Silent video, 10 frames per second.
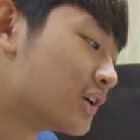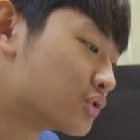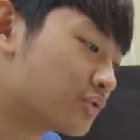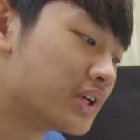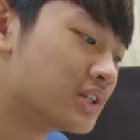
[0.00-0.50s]

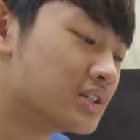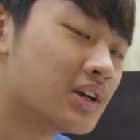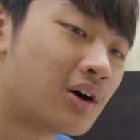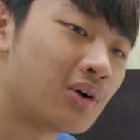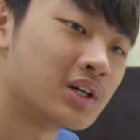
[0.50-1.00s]
除非你是
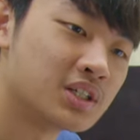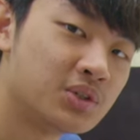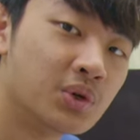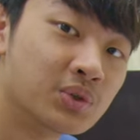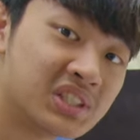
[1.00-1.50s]
要画一些
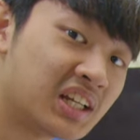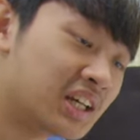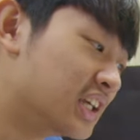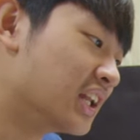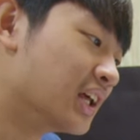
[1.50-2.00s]
油性的
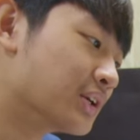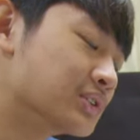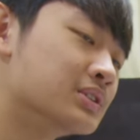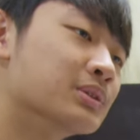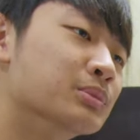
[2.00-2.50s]
颜料，
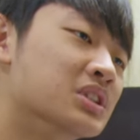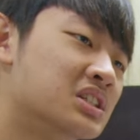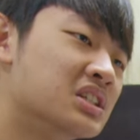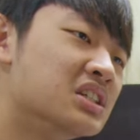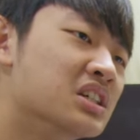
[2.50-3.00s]
什么
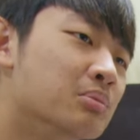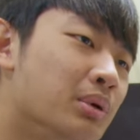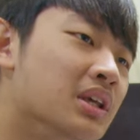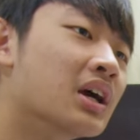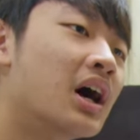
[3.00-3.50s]
奇异
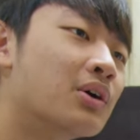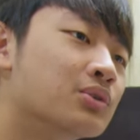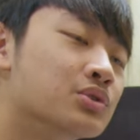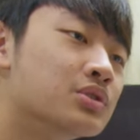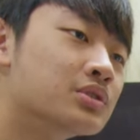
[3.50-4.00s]
笔啊，
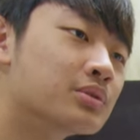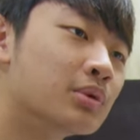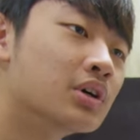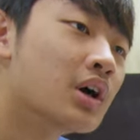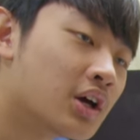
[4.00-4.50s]
或者是什
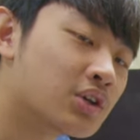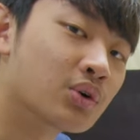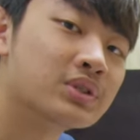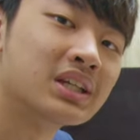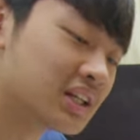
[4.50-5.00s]
么
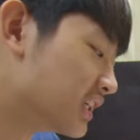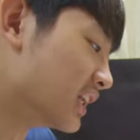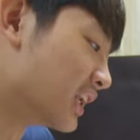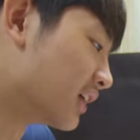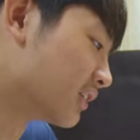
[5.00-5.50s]
油性的
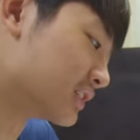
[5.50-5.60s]
颜料